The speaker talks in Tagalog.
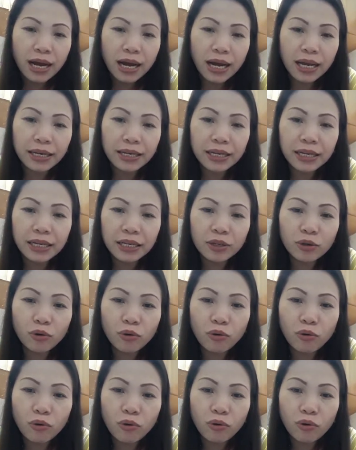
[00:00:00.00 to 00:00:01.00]
And then,
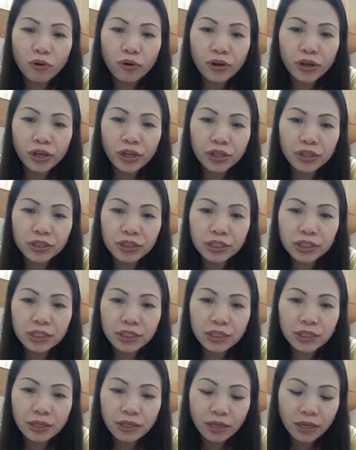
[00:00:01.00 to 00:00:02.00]
coins.
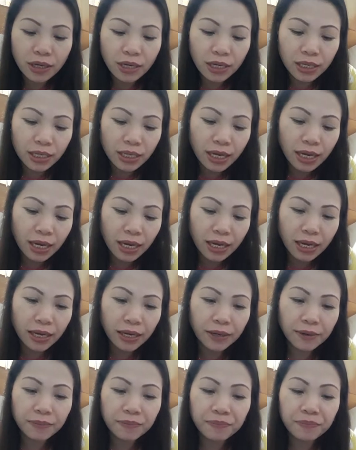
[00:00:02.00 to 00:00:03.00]

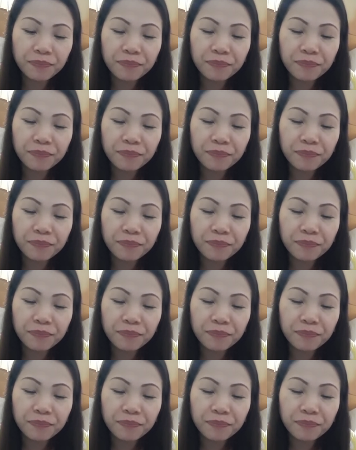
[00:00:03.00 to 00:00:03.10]
Ayan.